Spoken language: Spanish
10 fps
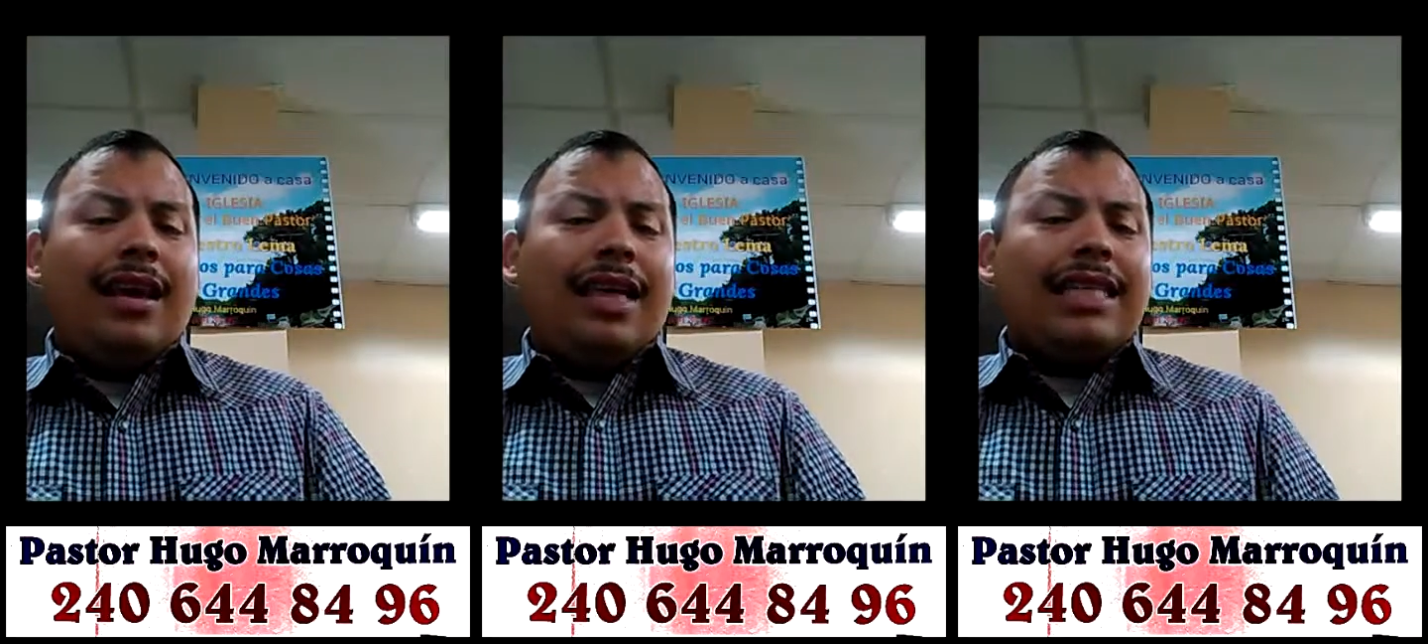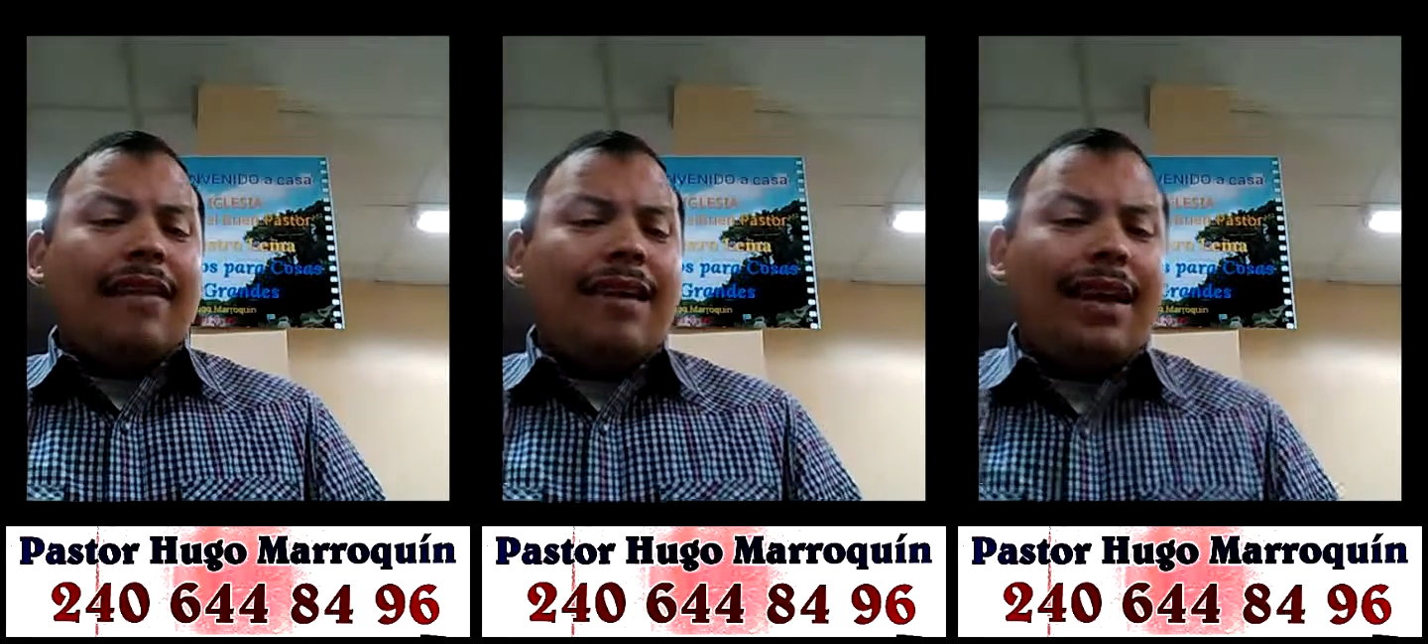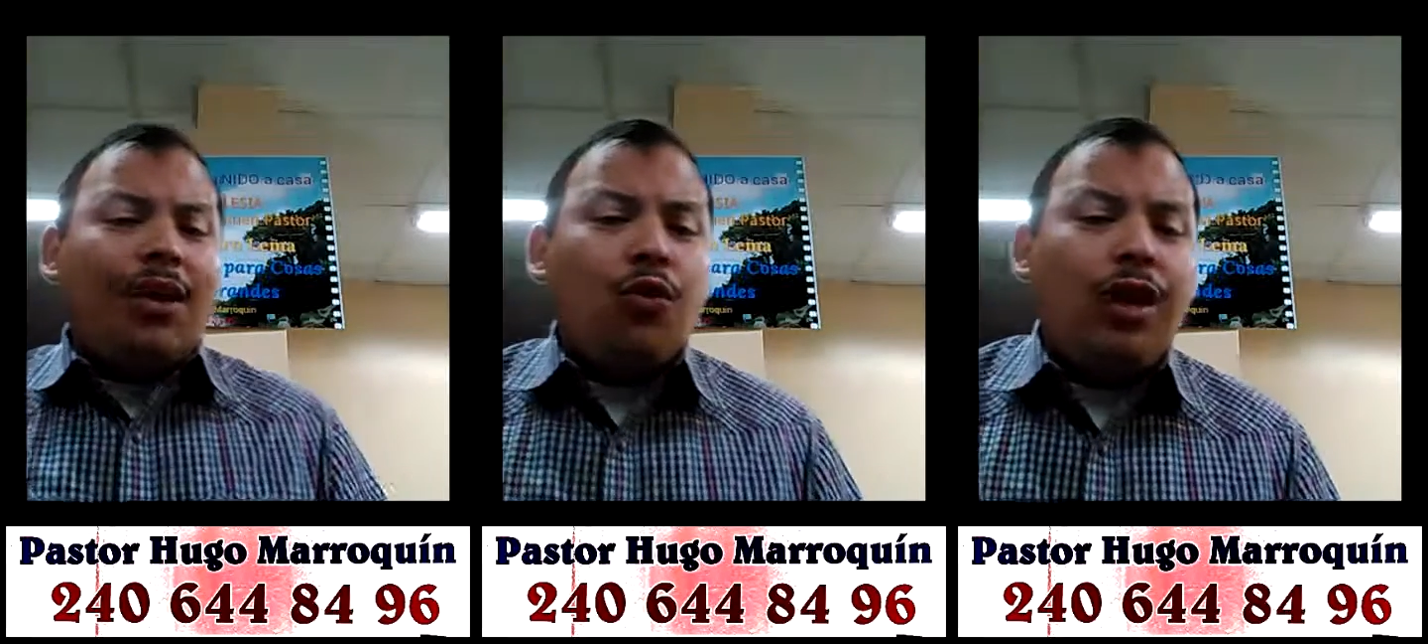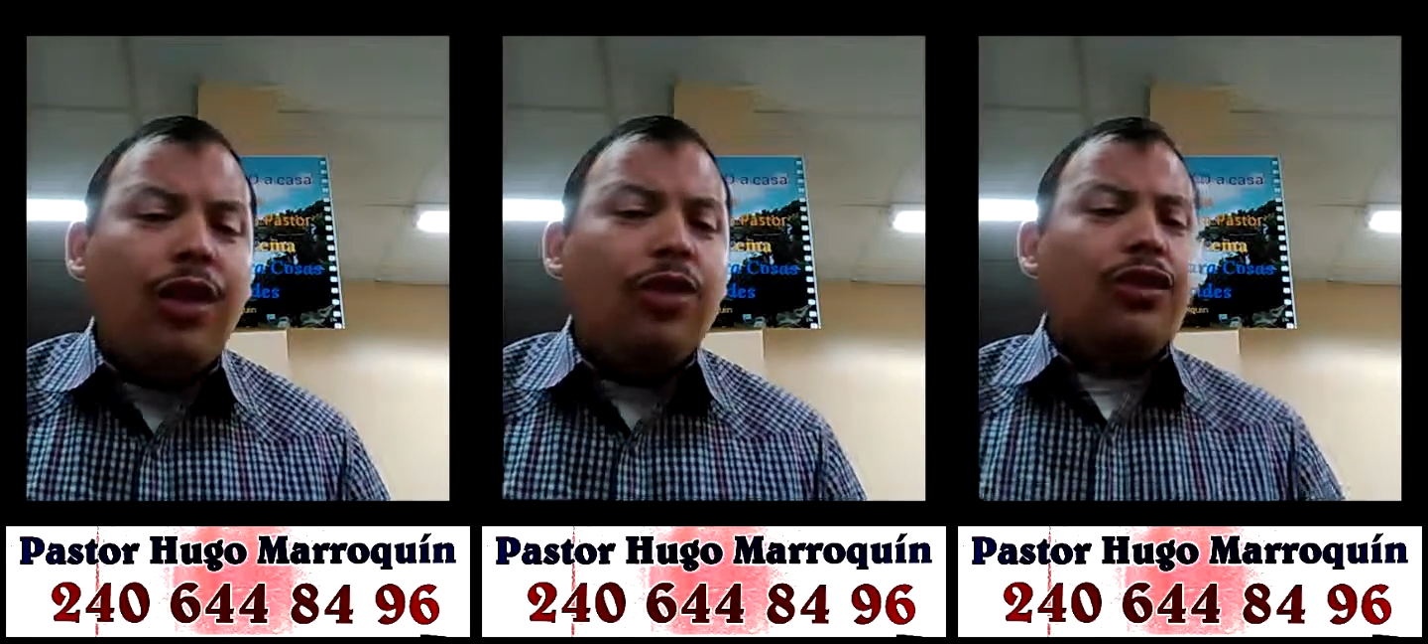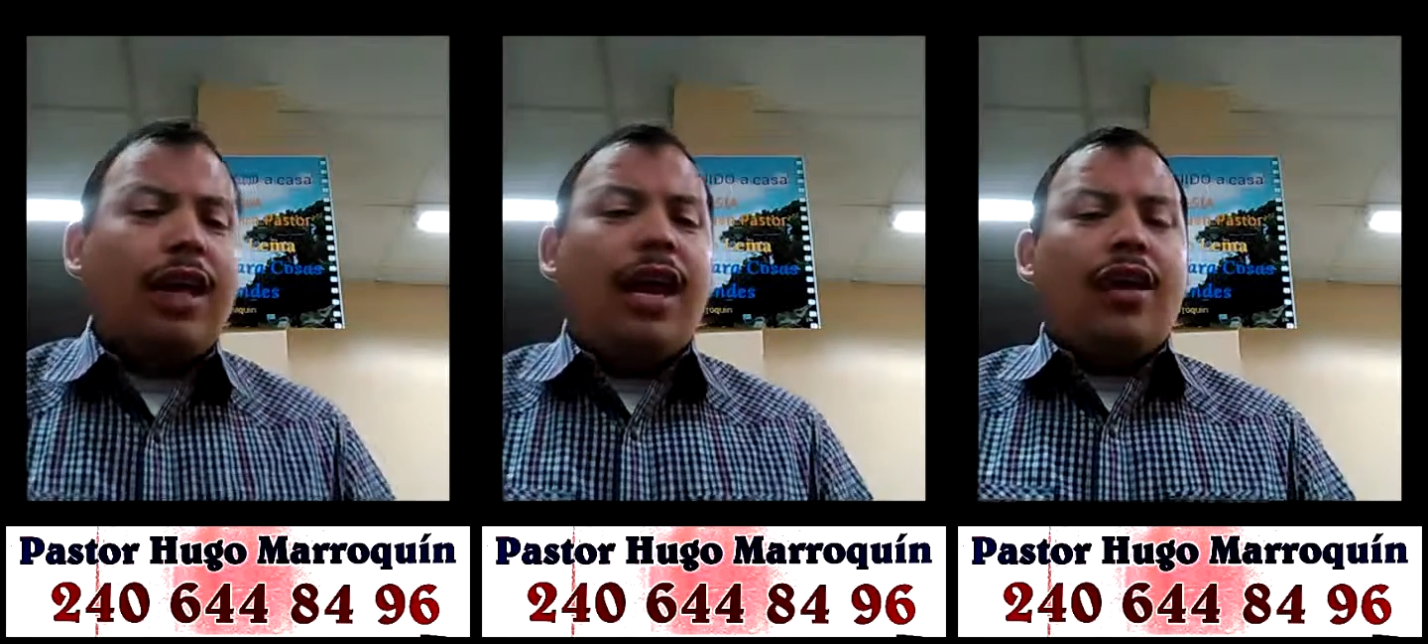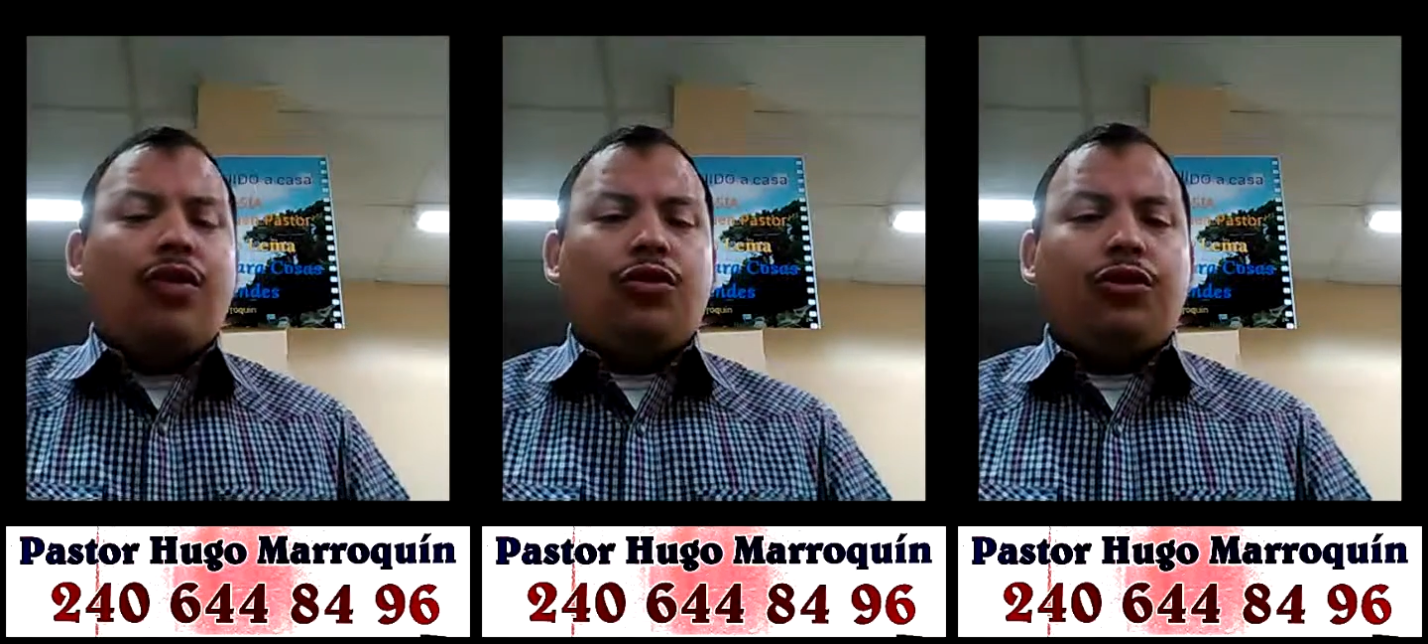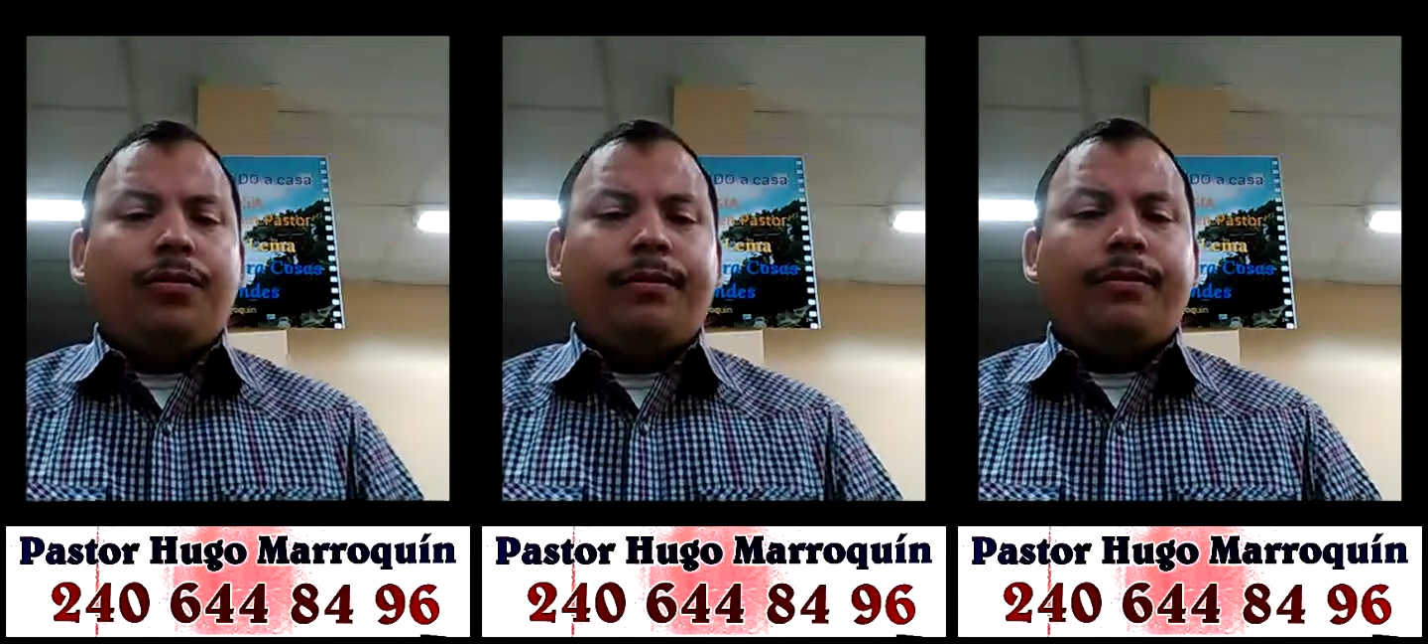estaban reunidos ellos.